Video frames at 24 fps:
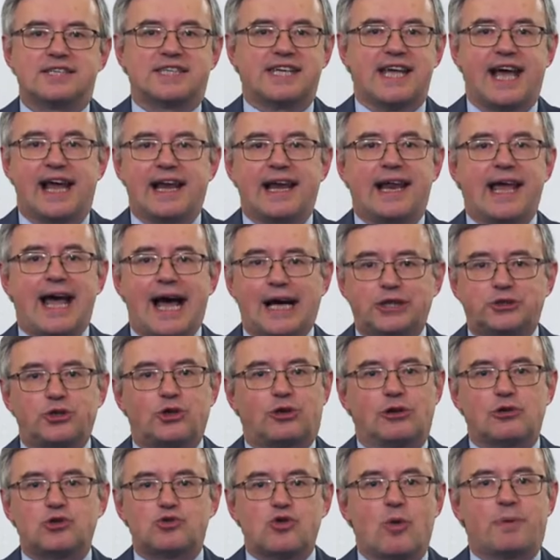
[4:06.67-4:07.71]
si è alleato
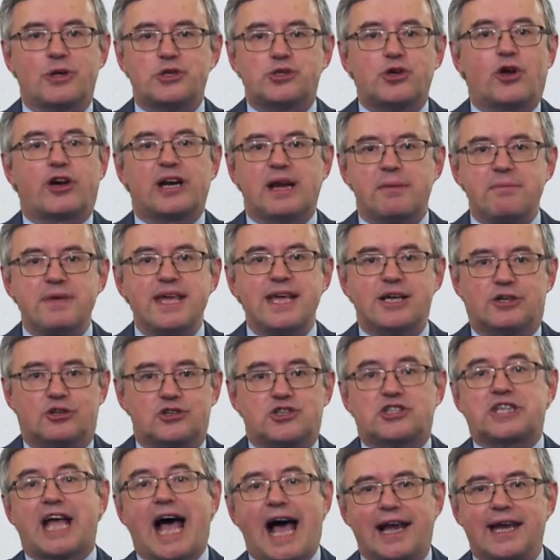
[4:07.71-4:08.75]
col suo peggior nemico,
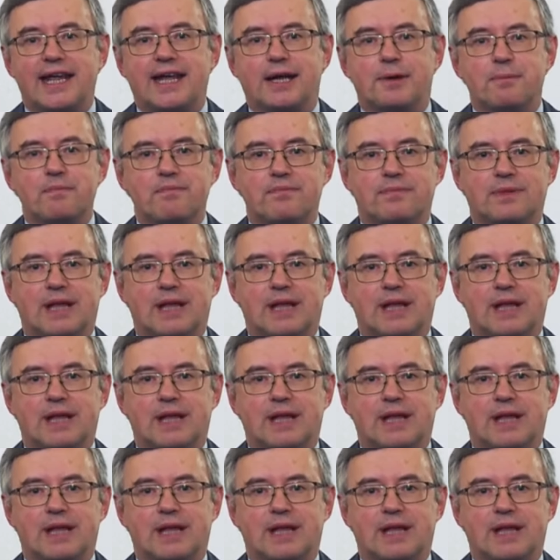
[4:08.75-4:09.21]
Stalin,